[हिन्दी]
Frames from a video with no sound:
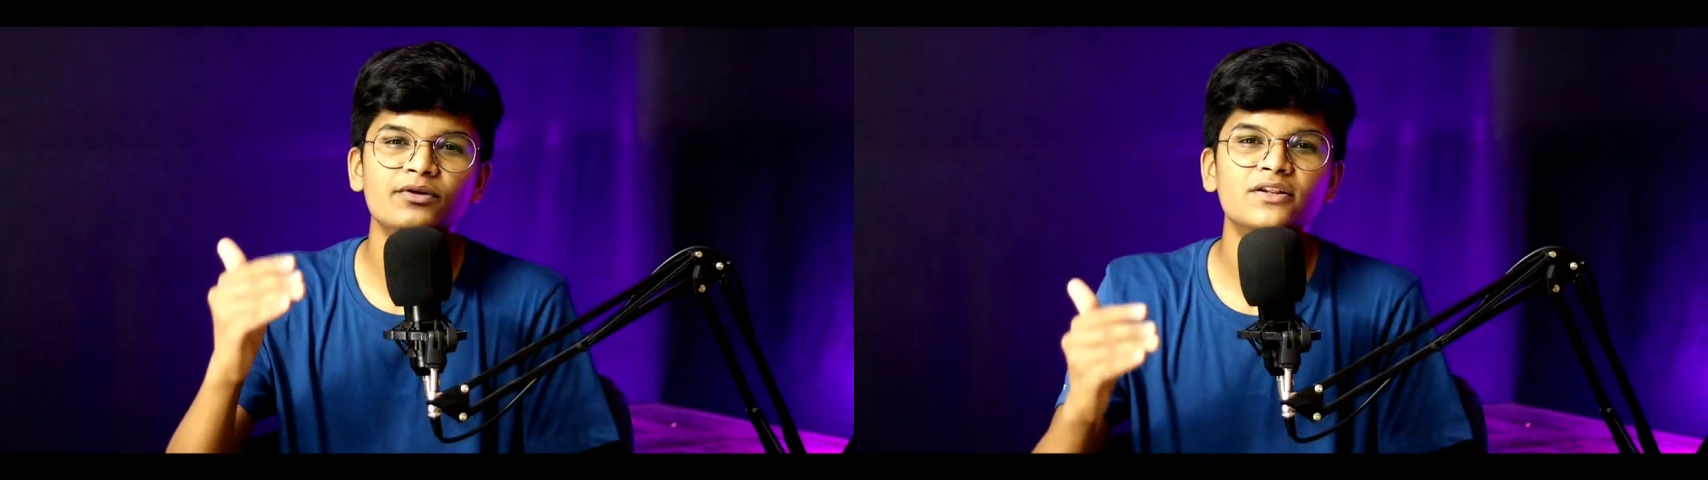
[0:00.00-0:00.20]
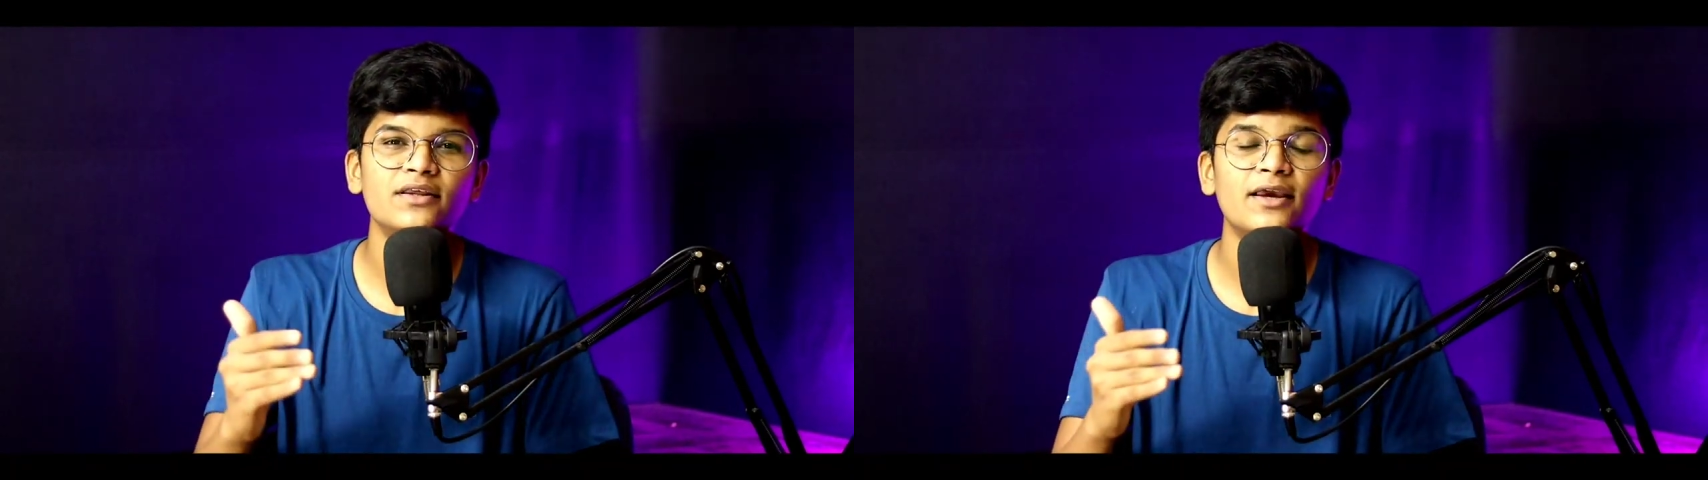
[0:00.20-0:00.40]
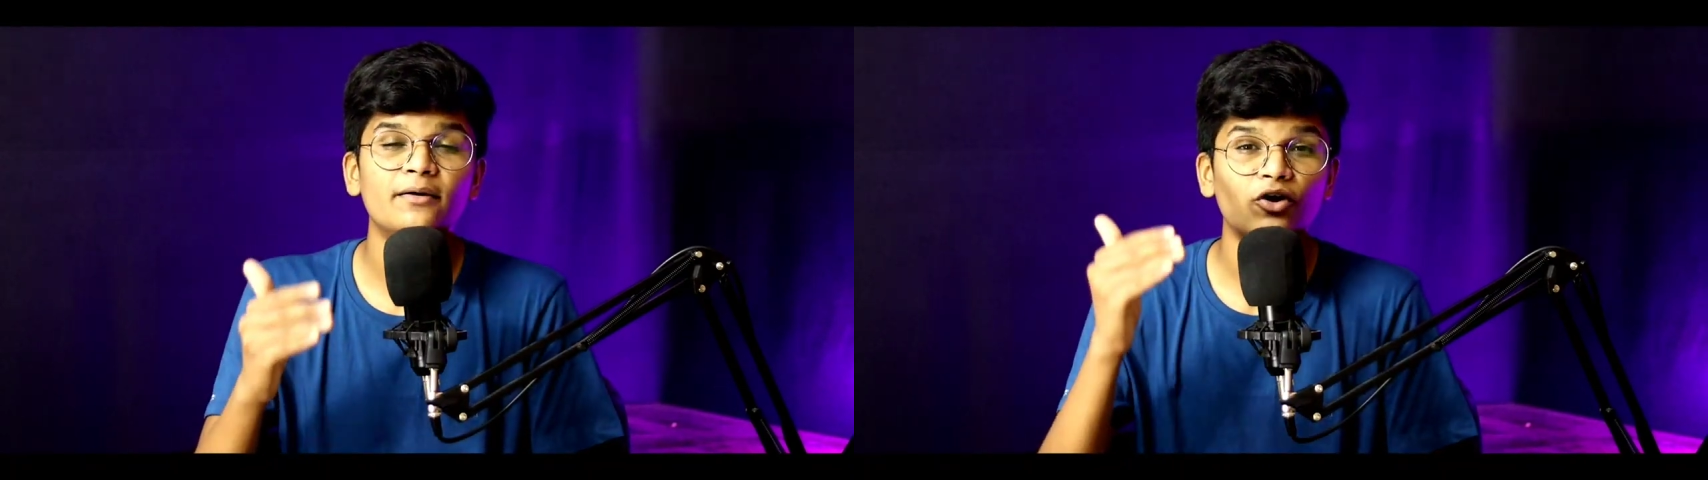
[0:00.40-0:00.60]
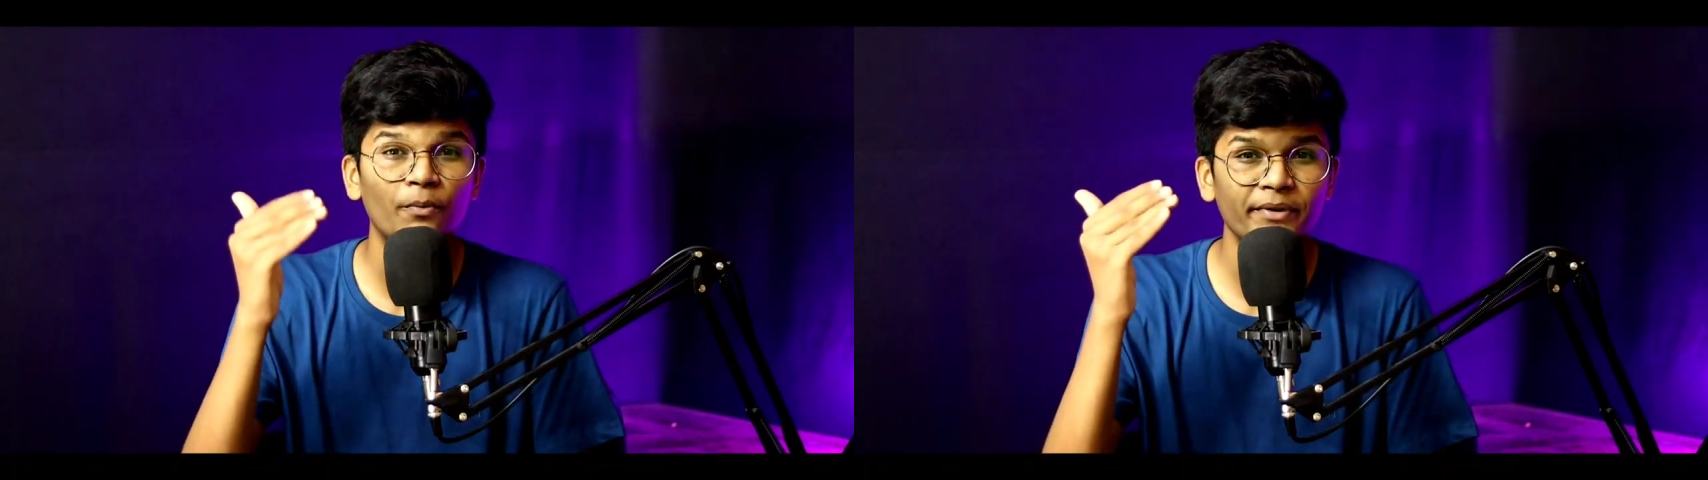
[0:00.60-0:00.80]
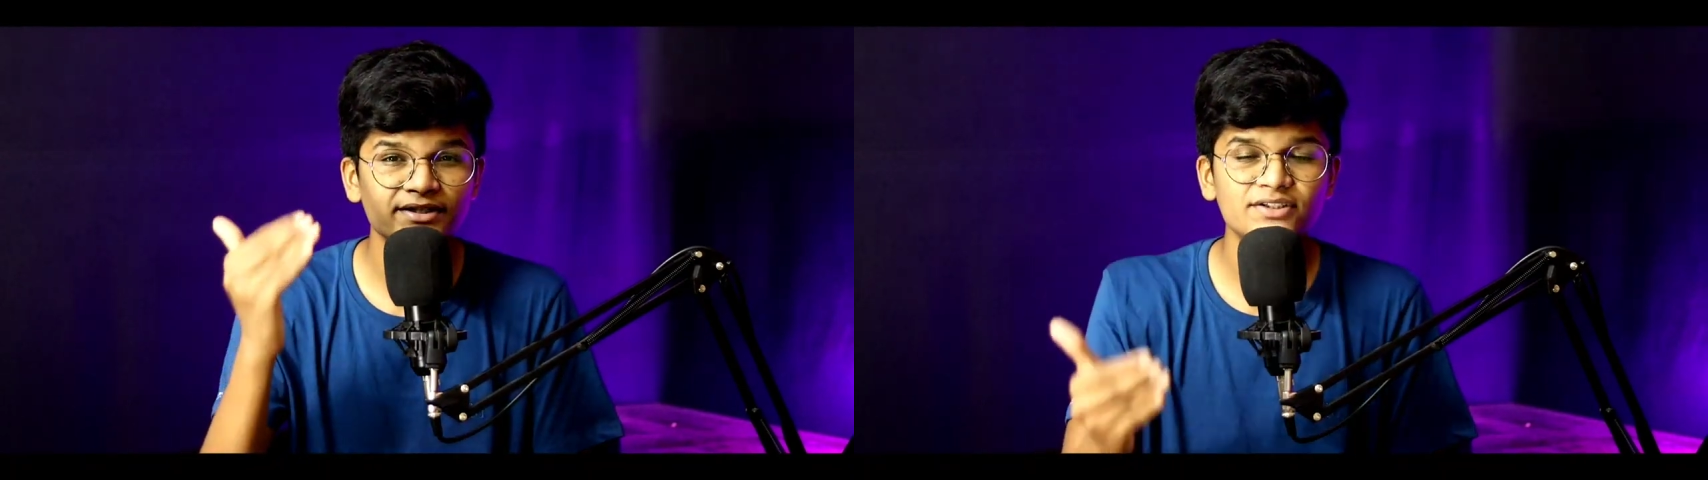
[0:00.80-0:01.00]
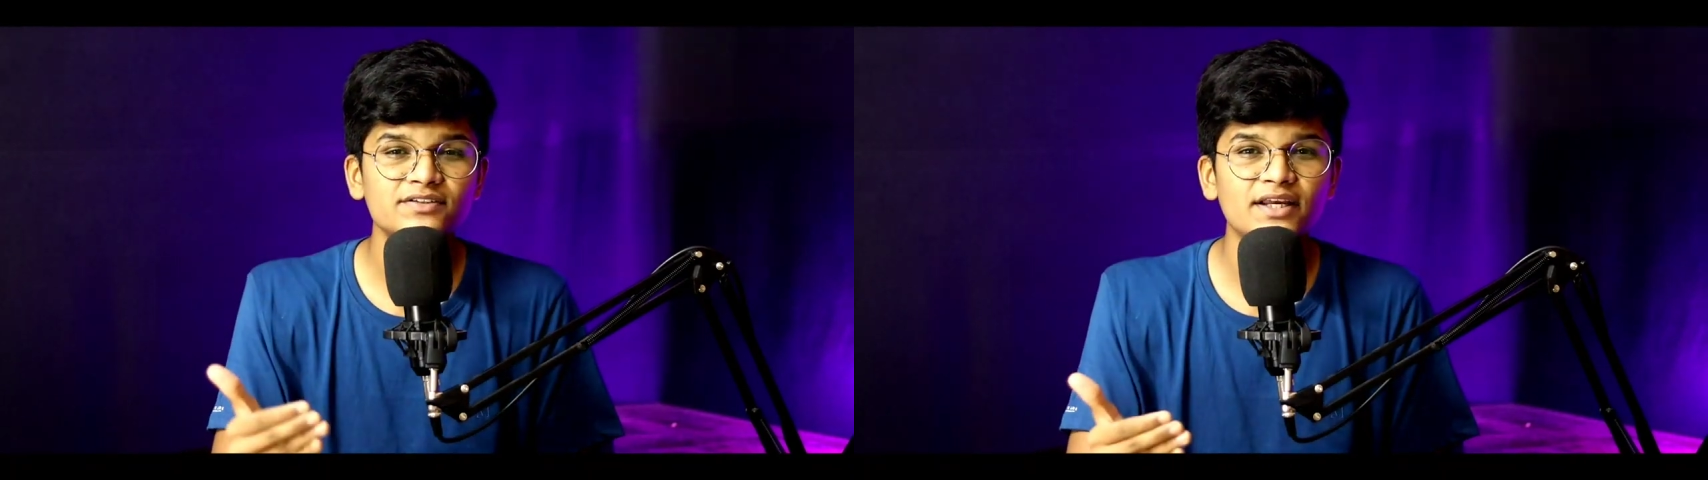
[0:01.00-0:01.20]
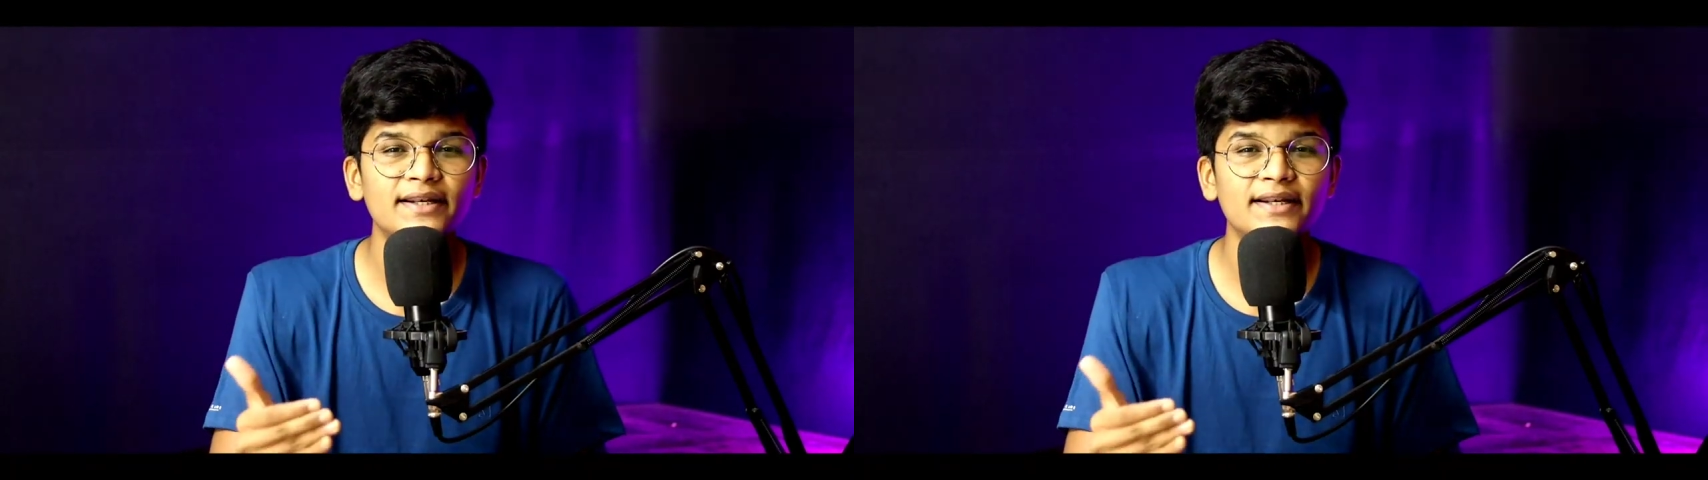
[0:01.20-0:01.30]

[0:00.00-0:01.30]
मिलती है कॉम्पिटिशन्स